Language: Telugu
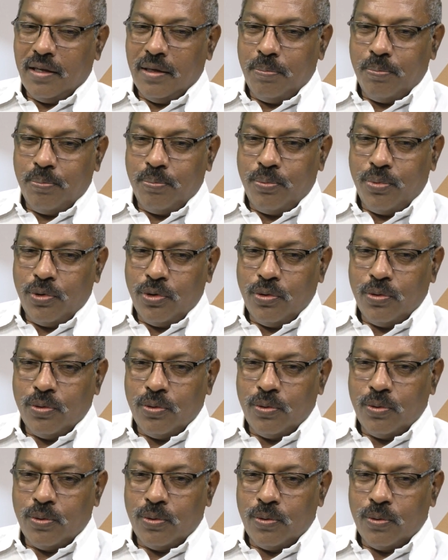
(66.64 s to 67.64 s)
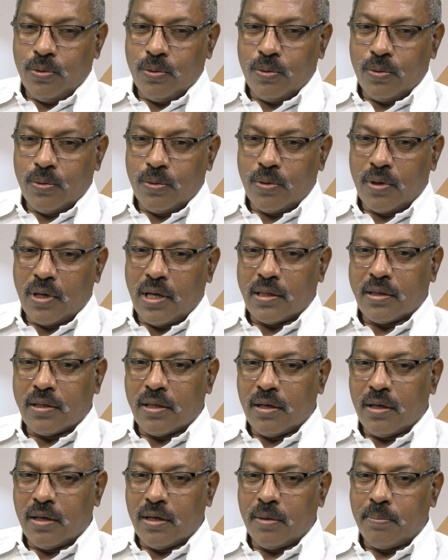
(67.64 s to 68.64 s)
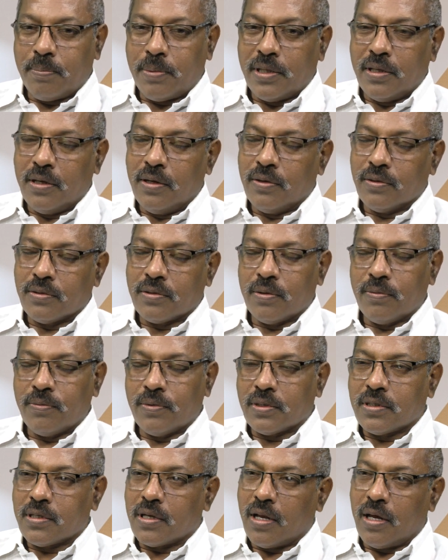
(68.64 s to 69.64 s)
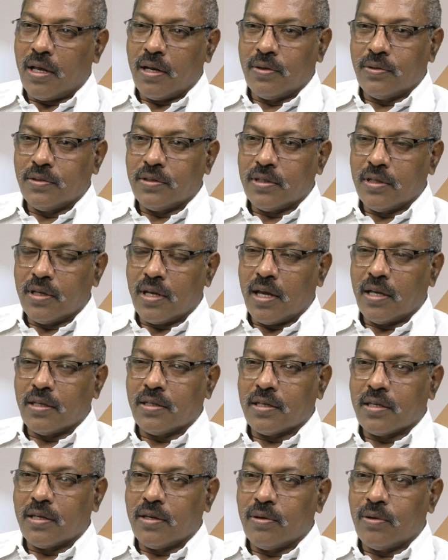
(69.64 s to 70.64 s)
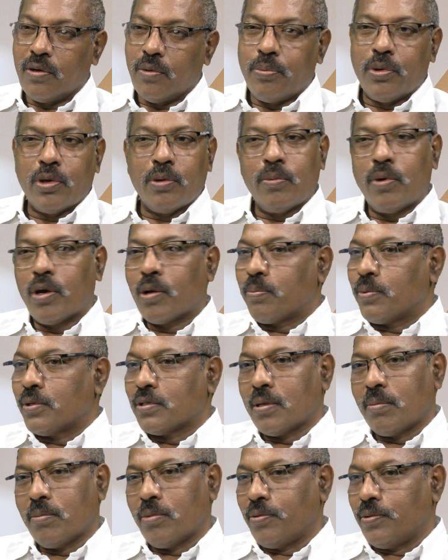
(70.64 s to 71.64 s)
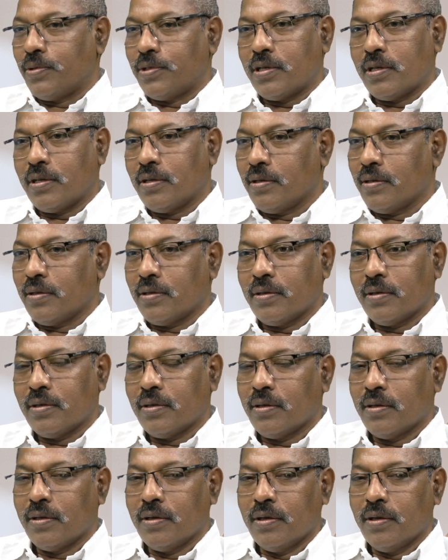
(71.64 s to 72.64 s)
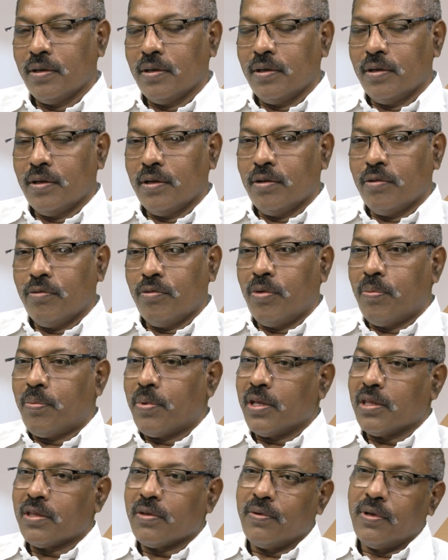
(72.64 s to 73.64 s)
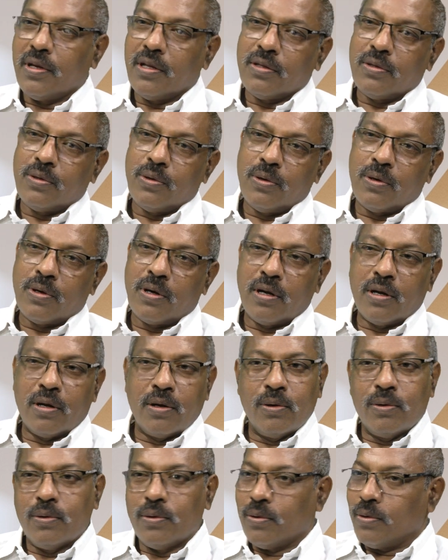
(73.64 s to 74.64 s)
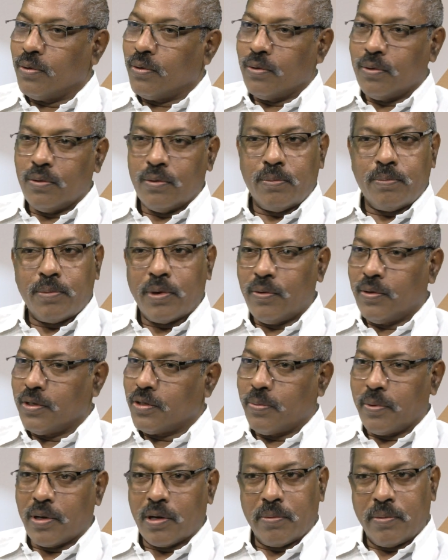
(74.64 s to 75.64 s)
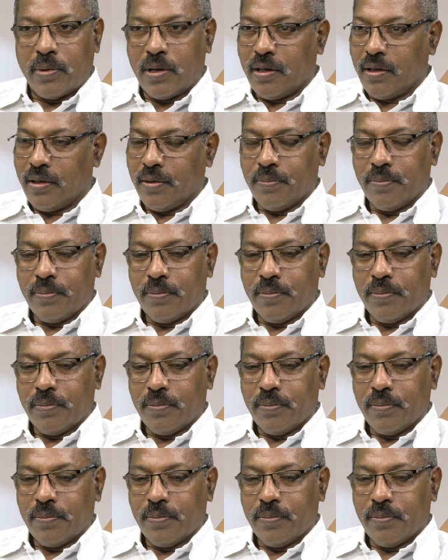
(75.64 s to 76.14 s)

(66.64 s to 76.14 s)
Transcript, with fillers: ఇప్పుడు గత పదిహేను సంవత్సరాల నుంచి రాజకీయంలో పెను మార్పులు సంభవించాయి విపరీతమైన ధోరణులు ప్రవేశపెట్టబడ్డాయి